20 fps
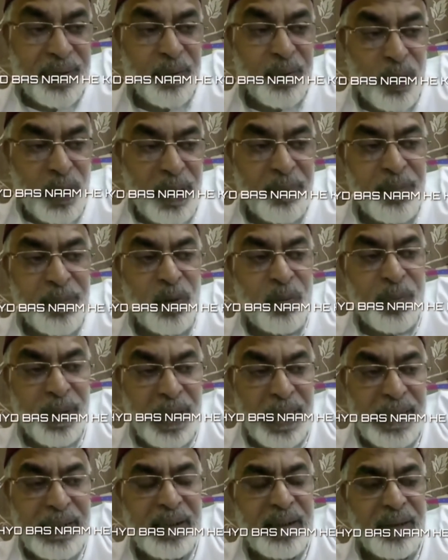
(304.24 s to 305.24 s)
इंसाफ के मुकाम
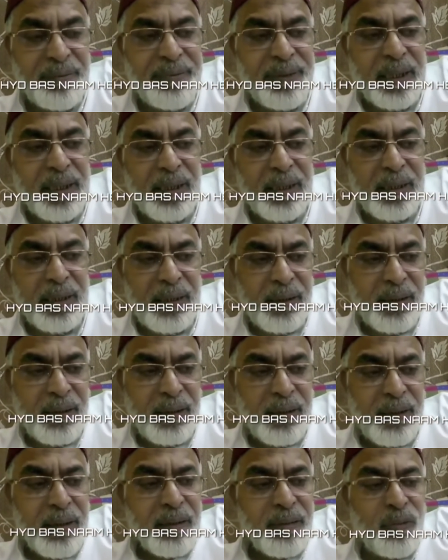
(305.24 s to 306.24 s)
के ऊपर नाइंसाफी
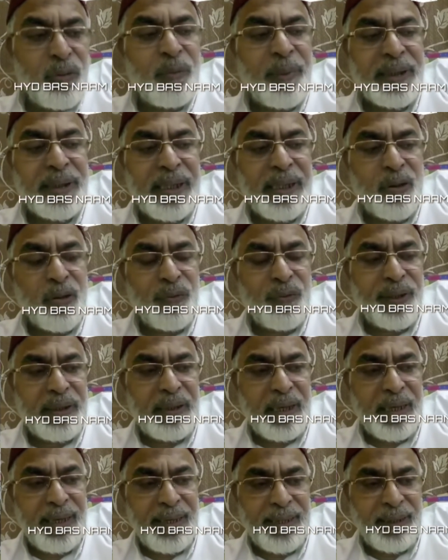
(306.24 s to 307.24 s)
करेंगे वो मंदिर
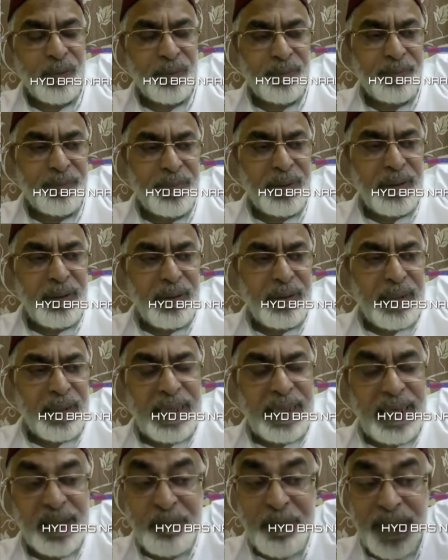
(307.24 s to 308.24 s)
को वैसे रहने दो
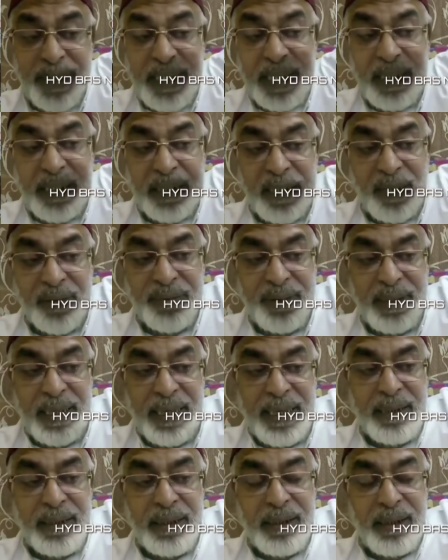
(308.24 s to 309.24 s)
आज पीछे की
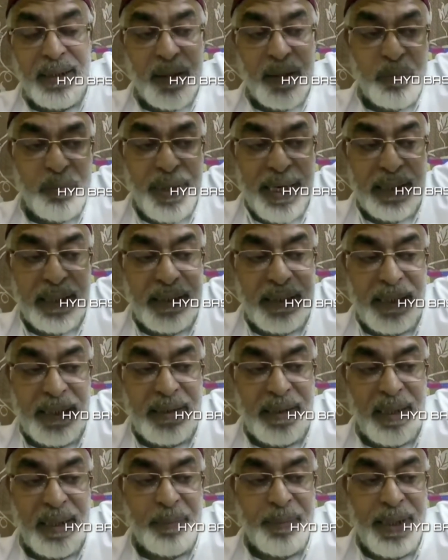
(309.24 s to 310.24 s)
तरफ से आए
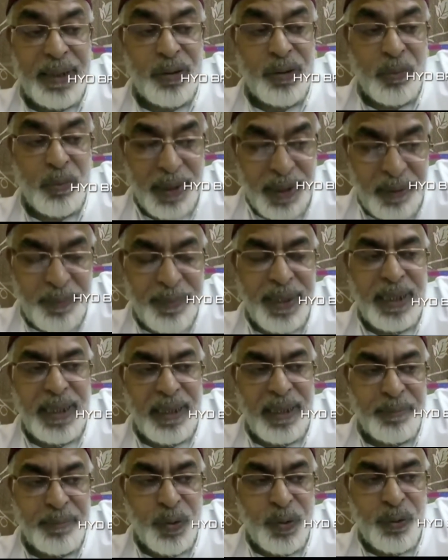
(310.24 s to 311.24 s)
बैक साइड से आप गए तो
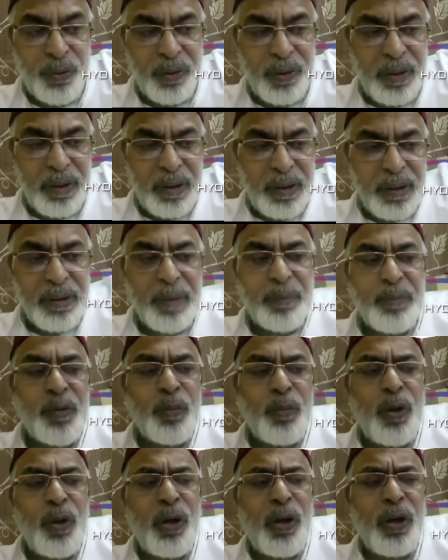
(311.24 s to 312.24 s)
बड़ी बन गई अब तो
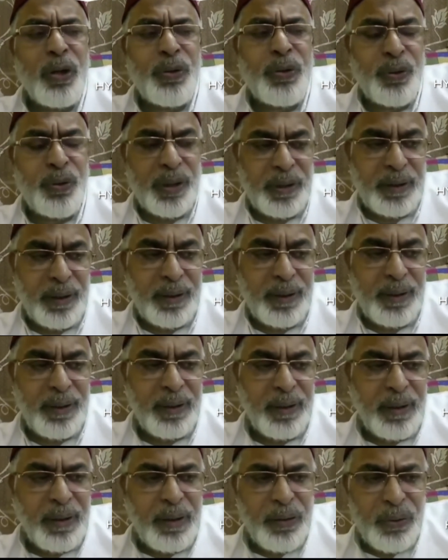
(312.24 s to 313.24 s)
जब तो बहुत छोटी
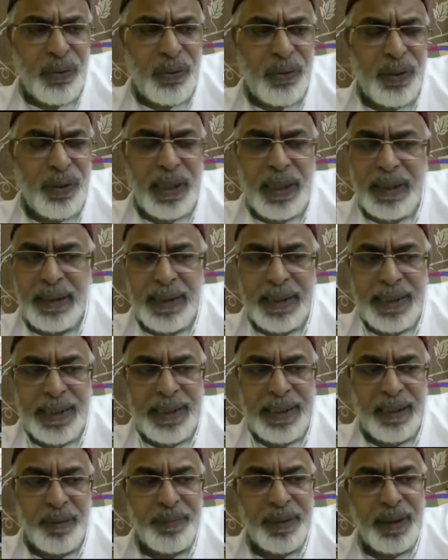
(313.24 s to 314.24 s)
सी थी छोटे
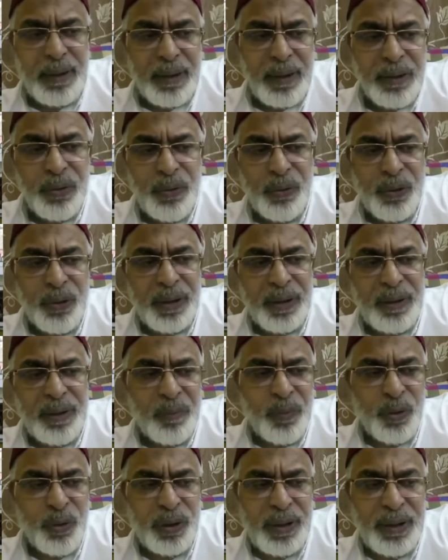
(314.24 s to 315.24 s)
रहते देखिए आप
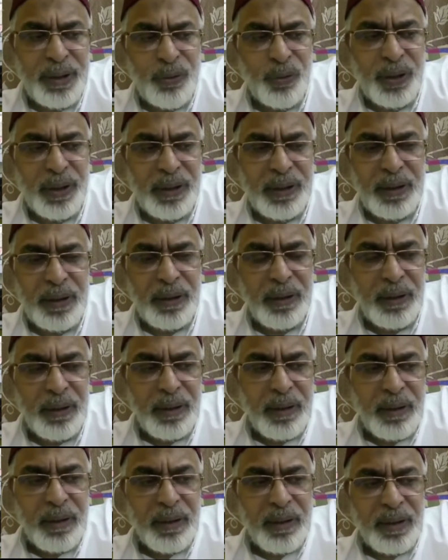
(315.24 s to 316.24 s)
छोटी सी मूर्ति छोटी
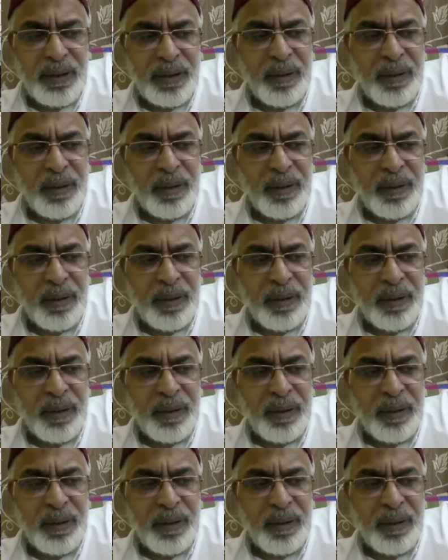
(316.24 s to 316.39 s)
सी